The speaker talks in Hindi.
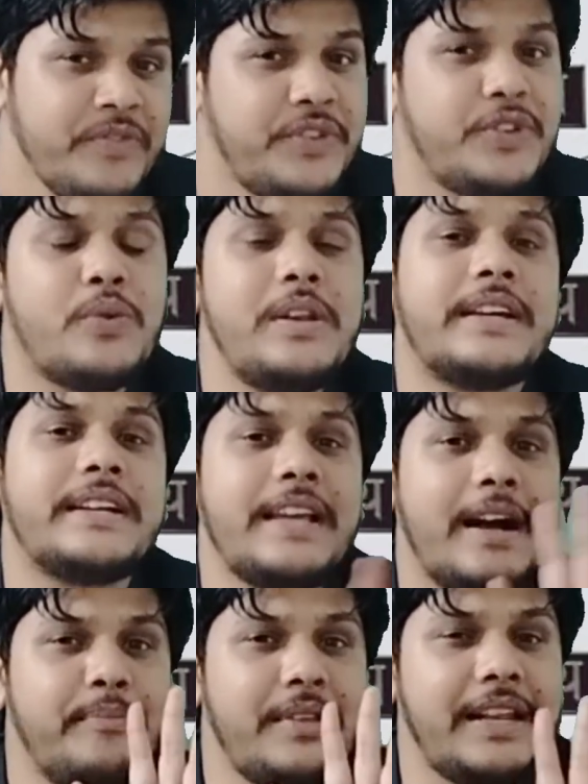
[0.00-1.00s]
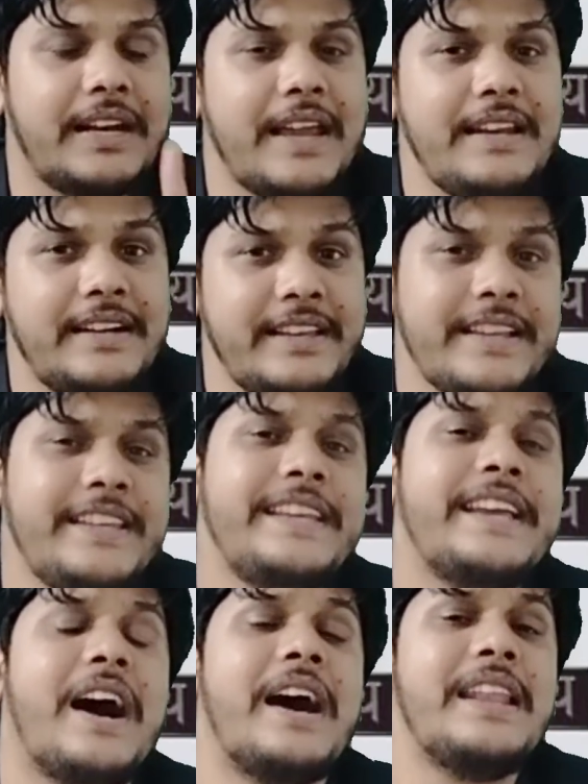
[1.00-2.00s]
जिसको लेकर के हमने लड़ाई लड़ी है कि
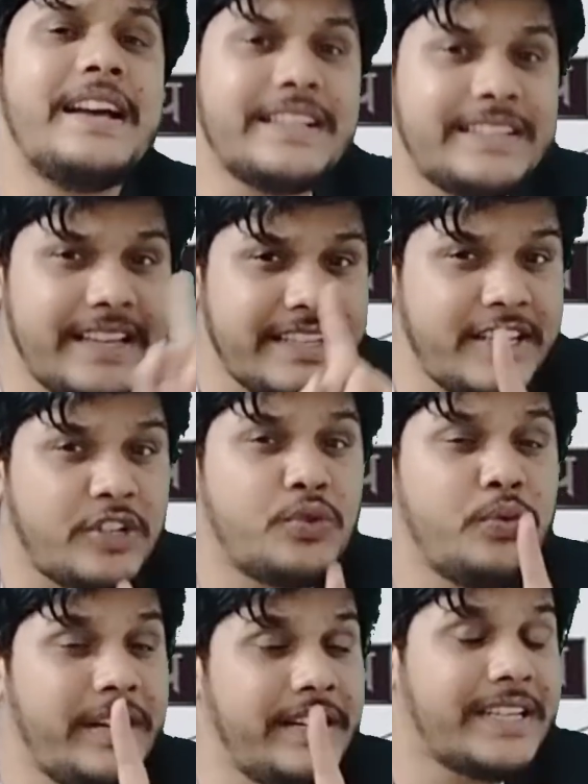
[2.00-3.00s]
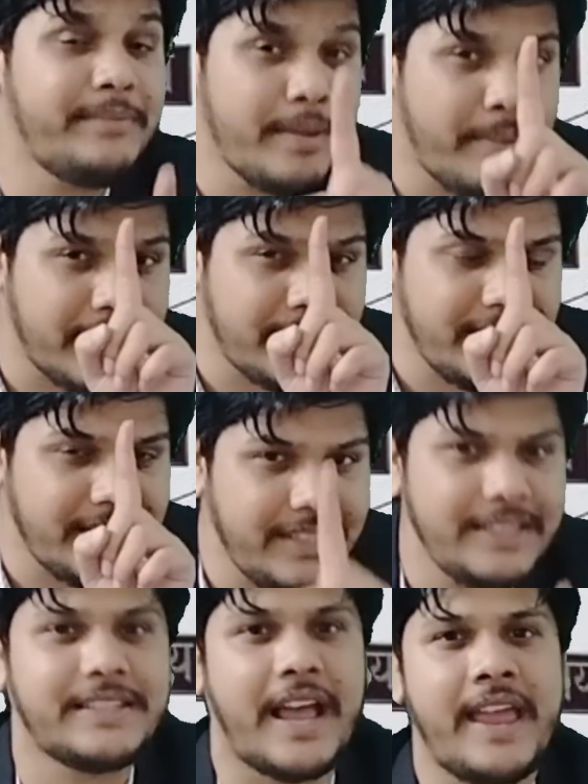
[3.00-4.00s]
अलग से सिक्स टू एट की भी भर्ती
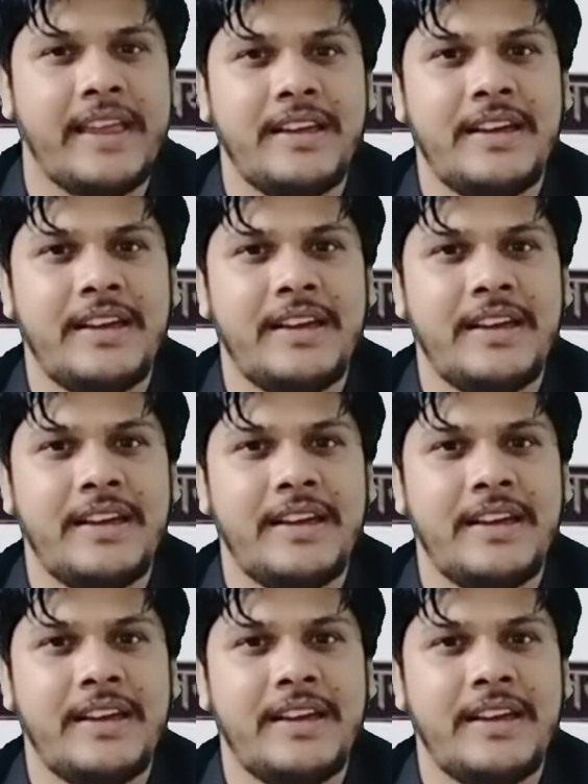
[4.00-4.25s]
दी जाए